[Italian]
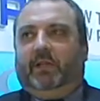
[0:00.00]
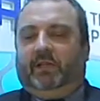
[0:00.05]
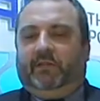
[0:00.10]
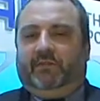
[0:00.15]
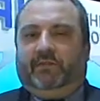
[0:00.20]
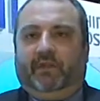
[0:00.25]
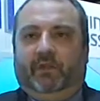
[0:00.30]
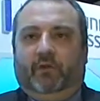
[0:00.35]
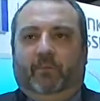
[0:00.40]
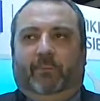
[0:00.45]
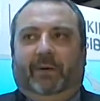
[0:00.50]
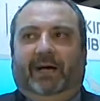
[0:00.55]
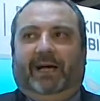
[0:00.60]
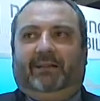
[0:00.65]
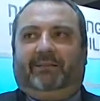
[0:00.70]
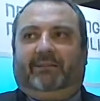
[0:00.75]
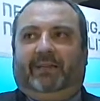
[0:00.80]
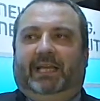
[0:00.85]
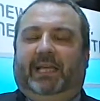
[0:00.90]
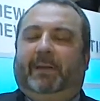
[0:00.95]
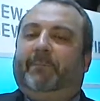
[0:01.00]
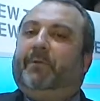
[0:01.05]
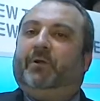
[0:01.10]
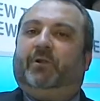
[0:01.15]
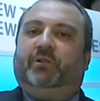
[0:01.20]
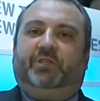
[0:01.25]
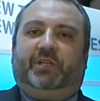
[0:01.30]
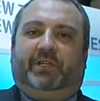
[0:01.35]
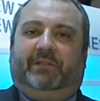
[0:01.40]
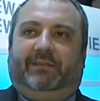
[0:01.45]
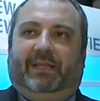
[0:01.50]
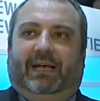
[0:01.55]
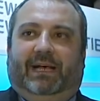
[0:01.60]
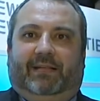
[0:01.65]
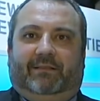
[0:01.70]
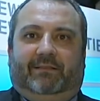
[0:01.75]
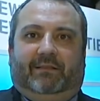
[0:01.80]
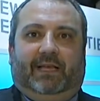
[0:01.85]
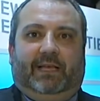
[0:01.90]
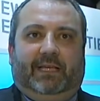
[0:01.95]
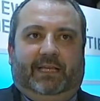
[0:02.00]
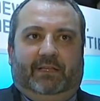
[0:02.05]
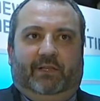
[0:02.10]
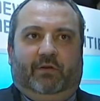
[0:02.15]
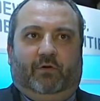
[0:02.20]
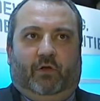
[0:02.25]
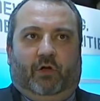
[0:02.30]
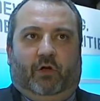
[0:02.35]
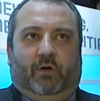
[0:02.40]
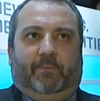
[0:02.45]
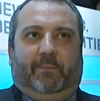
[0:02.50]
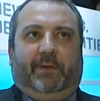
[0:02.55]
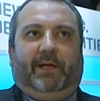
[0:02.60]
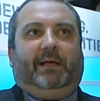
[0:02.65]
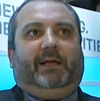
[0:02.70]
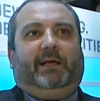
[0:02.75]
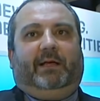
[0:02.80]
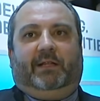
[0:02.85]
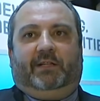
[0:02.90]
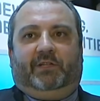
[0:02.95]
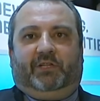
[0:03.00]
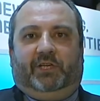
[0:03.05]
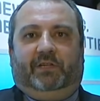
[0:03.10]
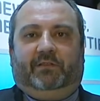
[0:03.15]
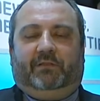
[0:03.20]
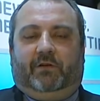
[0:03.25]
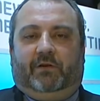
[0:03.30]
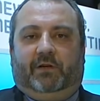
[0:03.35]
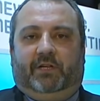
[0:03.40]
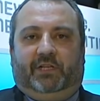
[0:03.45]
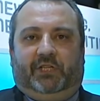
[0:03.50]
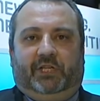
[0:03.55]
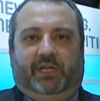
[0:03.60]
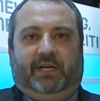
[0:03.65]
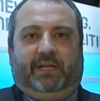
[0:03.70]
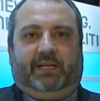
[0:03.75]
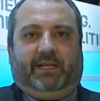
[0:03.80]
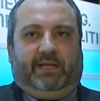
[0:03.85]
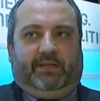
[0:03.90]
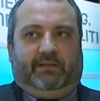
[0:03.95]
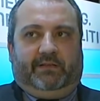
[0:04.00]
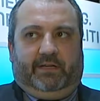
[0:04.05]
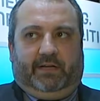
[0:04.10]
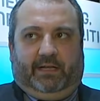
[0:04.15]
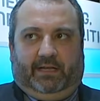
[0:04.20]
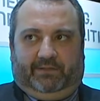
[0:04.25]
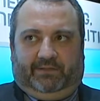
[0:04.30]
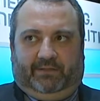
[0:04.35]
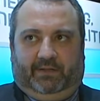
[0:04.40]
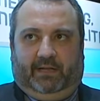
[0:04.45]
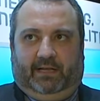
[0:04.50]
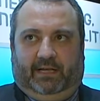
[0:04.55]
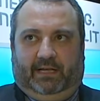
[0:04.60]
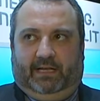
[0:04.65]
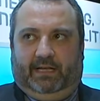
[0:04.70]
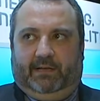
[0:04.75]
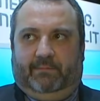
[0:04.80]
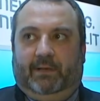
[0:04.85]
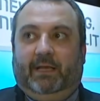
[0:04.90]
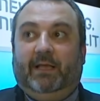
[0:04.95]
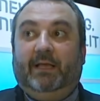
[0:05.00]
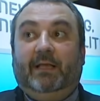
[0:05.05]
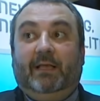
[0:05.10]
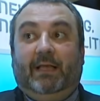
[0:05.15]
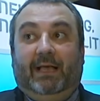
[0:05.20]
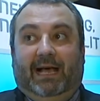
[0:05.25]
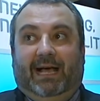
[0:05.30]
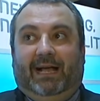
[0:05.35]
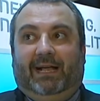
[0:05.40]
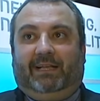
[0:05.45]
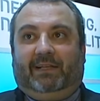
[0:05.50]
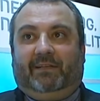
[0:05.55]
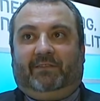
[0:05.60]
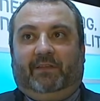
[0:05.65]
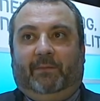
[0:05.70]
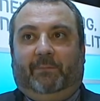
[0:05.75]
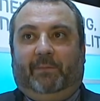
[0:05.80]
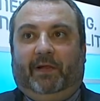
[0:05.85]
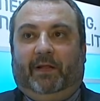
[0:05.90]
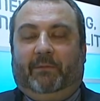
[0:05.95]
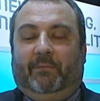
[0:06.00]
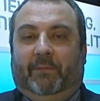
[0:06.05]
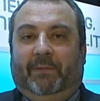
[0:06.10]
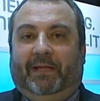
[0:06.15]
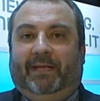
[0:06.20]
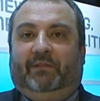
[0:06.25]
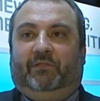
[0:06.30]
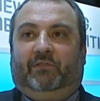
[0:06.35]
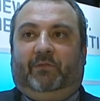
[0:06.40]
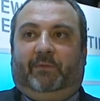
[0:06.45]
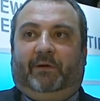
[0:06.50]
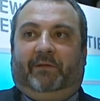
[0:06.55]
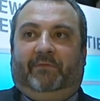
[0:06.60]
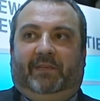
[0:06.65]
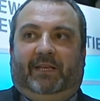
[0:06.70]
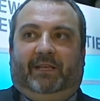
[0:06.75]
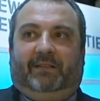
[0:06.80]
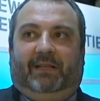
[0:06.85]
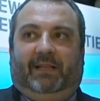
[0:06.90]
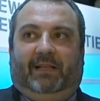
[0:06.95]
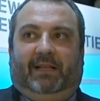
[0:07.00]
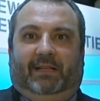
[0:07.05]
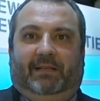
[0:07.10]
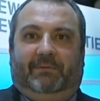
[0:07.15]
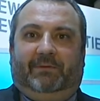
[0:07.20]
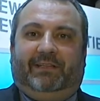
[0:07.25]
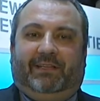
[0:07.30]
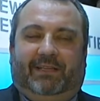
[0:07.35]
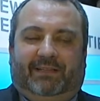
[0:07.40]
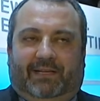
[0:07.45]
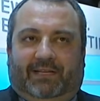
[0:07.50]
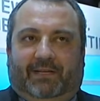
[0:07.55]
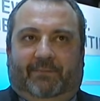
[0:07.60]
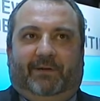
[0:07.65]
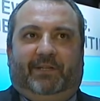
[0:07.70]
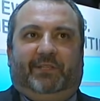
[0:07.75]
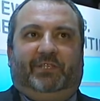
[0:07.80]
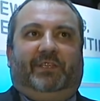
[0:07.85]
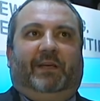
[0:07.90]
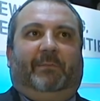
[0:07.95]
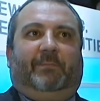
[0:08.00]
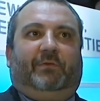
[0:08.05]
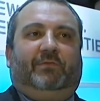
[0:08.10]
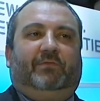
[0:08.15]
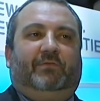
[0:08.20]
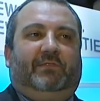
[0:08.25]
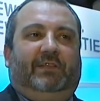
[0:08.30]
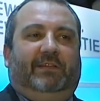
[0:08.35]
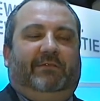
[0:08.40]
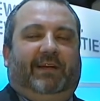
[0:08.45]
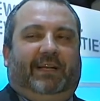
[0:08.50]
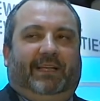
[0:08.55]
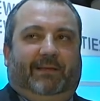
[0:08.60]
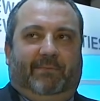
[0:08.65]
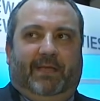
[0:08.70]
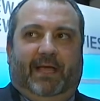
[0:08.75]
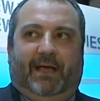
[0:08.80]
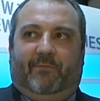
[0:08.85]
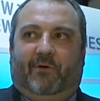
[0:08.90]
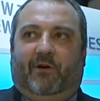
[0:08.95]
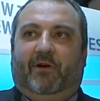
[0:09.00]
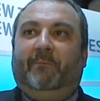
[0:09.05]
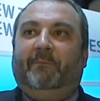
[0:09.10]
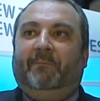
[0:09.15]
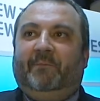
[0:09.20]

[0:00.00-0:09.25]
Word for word: sviluppata e progettata in Europa al centro ricerche di Russellheim anche se per il momento, per via della limitata capacità produttiva che abbiamo